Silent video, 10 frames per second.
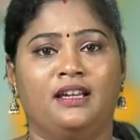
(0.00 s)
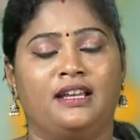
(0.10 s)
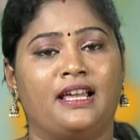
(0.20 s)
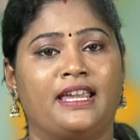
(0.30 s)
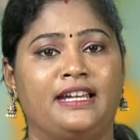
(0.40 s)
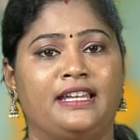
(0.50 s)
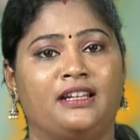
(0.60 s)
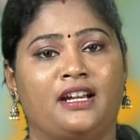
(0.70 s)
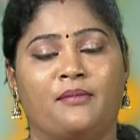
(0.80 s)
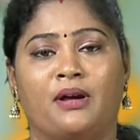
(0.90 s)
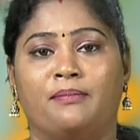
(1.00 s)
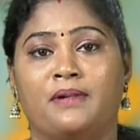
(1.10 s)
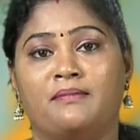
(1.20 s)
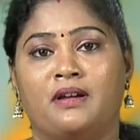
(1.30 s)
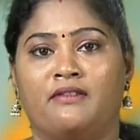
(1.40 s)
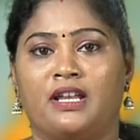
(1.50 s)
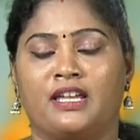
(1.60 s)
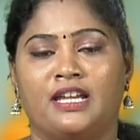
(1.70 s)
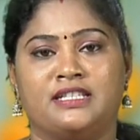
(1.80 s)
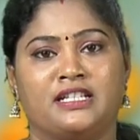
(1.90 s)
எல்லாம் கேட்டிங்கன்னா நம்ம அப்பா அம்மாவெல்லாம்
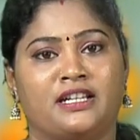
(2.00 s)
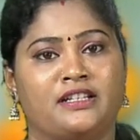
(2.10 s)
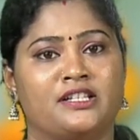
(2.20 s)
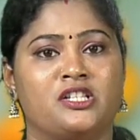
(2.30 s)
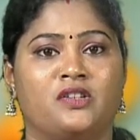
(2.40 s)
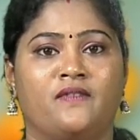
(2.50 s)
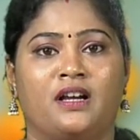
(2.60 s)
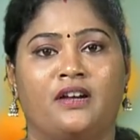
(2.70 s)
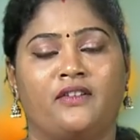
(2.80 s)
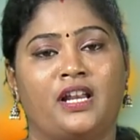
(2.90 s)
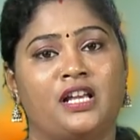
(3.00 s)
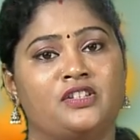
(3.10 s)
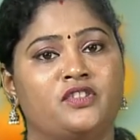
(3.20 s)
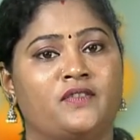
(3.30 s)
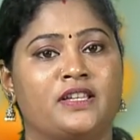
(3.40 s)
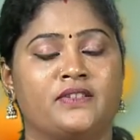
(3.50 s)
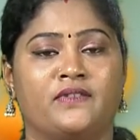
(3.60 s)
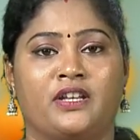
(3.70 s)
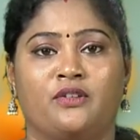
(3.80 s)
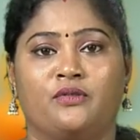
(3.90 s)
கேட்டிங்கன்னா என்ன சொல்லுவாங்க அவங்களாம் அஞ்சு வயசு
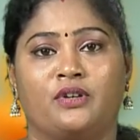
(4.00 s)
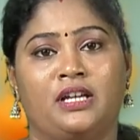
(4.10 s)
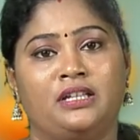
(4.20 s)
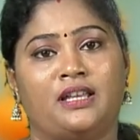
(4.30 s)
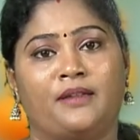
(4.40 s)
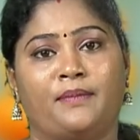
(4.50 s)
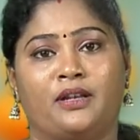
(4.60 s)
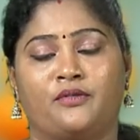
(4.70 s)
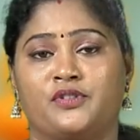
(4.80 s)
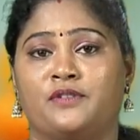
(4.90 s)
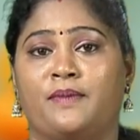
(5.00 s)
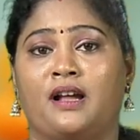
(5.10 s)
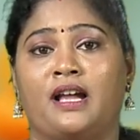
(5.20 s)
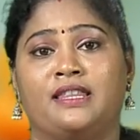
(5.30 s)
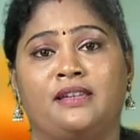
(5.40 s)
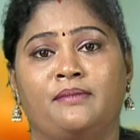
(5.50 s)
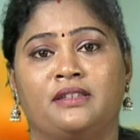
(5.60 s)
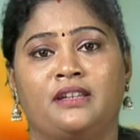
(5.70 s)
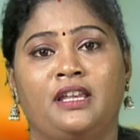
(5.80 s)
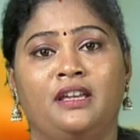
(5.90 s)
வரைக்கும் கூட தாய்ப்பால் குடிச்சிருப்பாங்க அதே
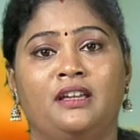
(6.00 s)
மாதிரி